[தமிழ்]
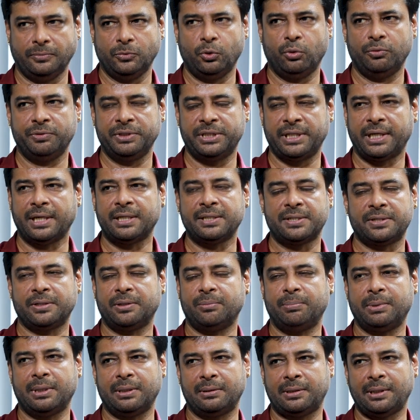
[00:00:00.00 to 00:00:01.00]
ஒரு விஜயகாந்த்
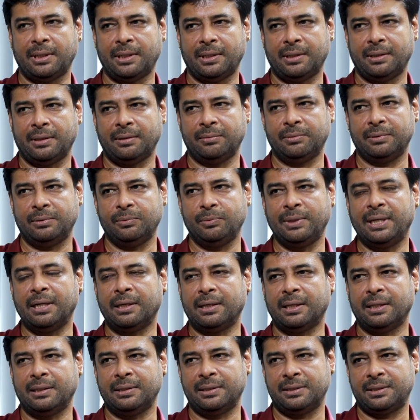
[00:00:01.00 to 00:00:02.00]
சார் படத்தில் ஒரு
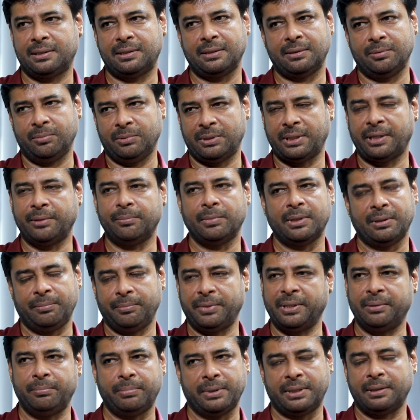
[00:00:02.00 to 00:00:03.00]
வில்லனாக நடிச்சிட்டு இருக்கும் டைமில் மீட்